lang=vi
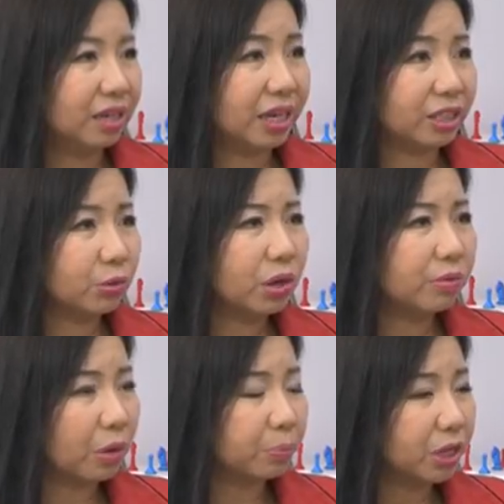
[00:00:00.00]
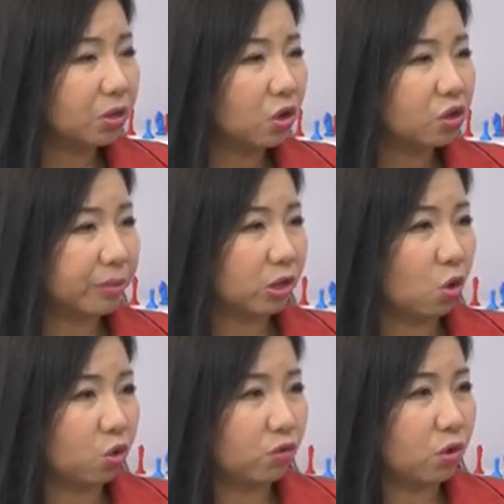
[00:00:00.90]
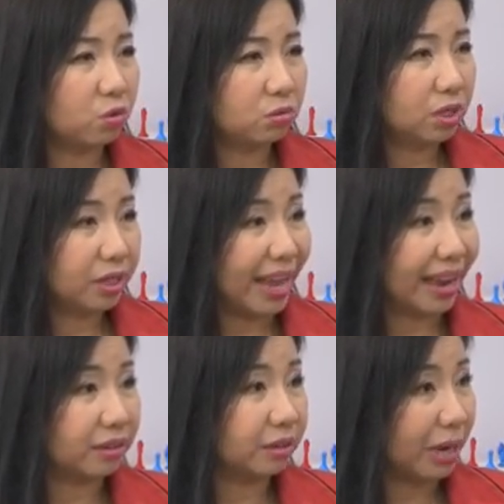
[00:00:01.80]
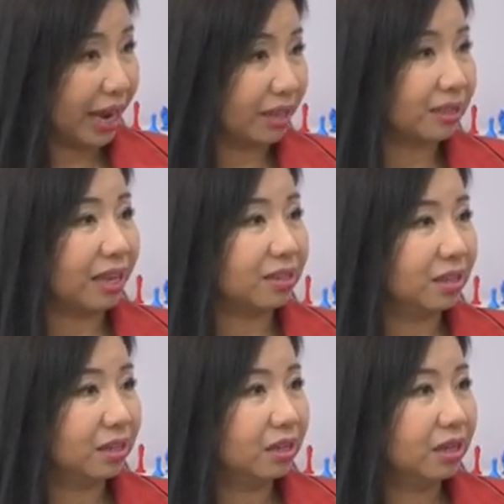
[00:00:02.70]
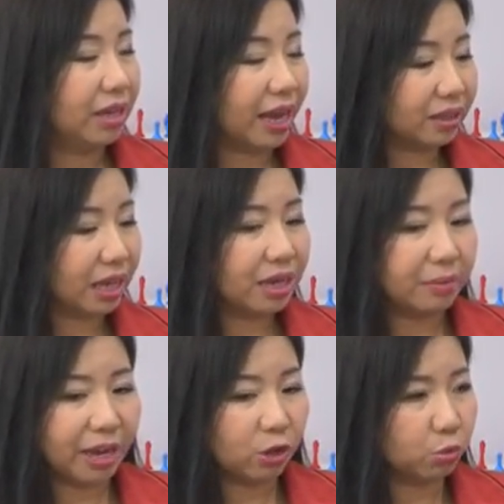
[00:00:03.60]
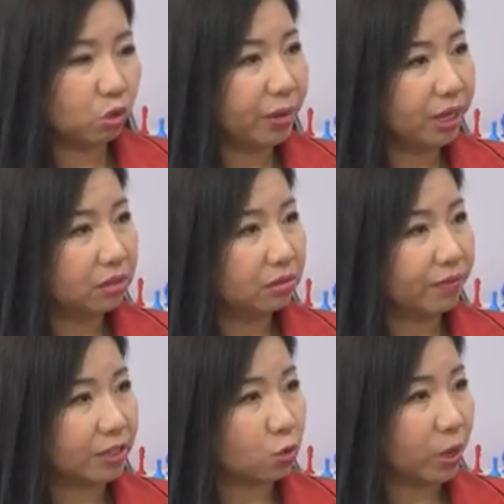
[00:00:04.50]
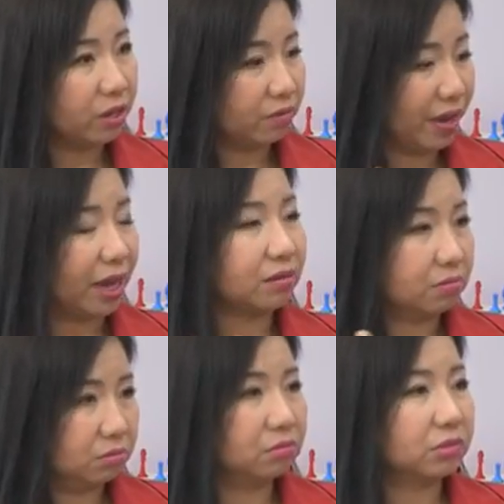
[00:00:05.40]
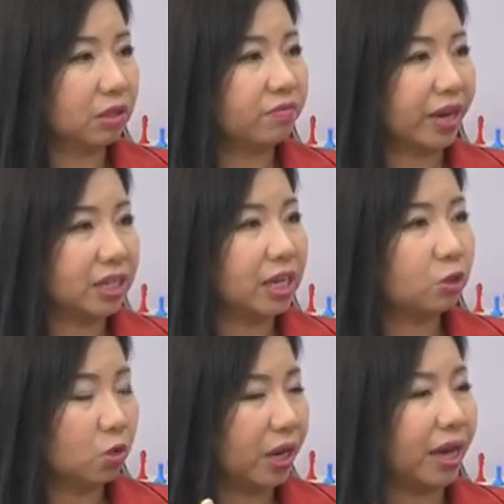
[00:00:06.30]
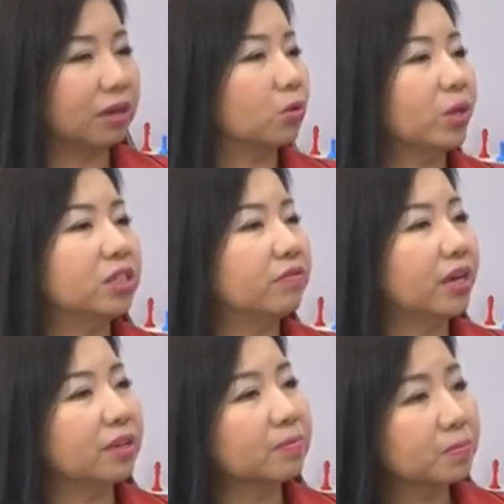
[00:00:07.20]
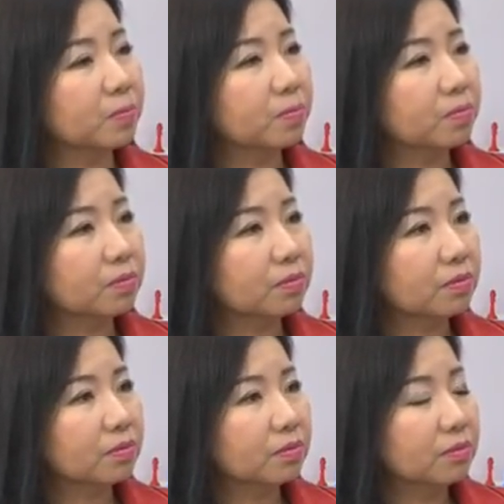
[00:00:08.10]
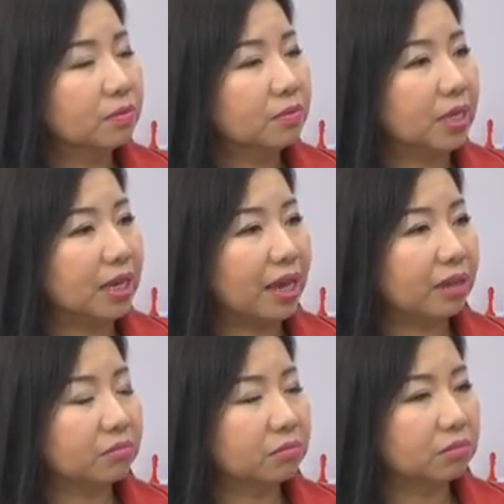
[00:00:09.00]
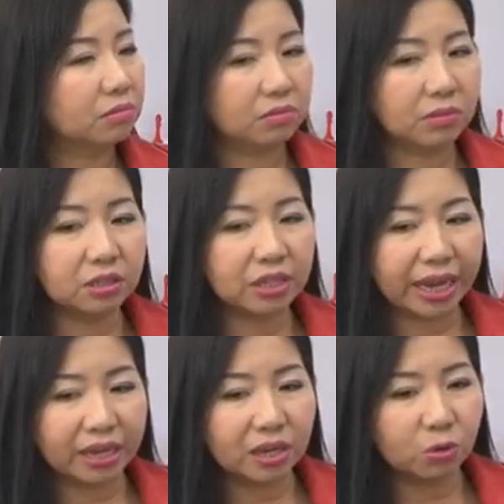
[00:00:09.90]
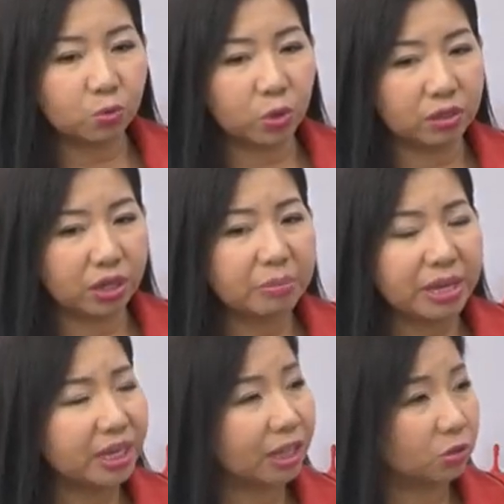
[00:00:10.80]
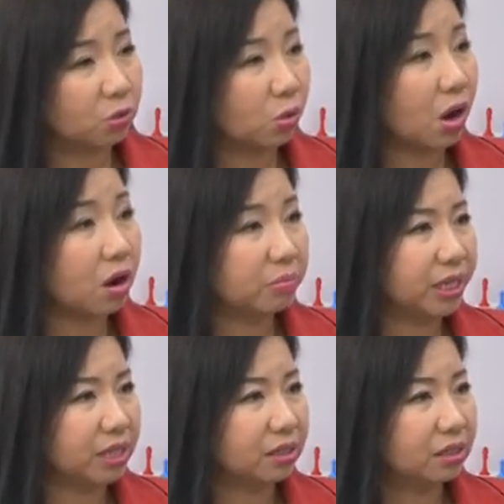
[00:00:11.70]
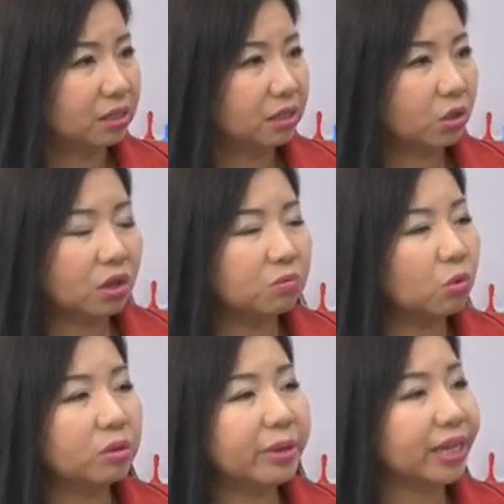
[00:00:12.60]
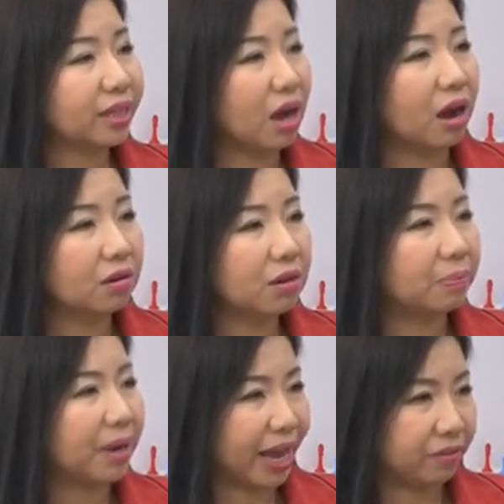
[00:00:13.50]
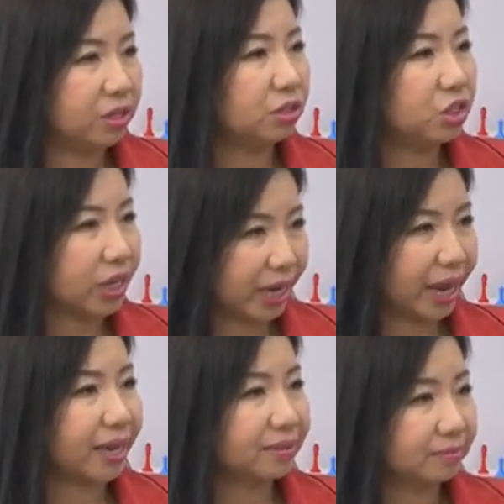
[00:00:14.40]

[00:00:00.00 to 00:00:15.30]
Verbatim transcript: nghĩa là cháu không học piano nhưng mà ngồi vô đàn được bằng hai tay hai tay cầm hai cục rubik và xoay và trong vài giây thôi là quay trở về nghĩa là từ cái câu chuyện cái bi kịch của con mình tôi không muốn bi kịch đó lặp lại với những đứa trẻ khác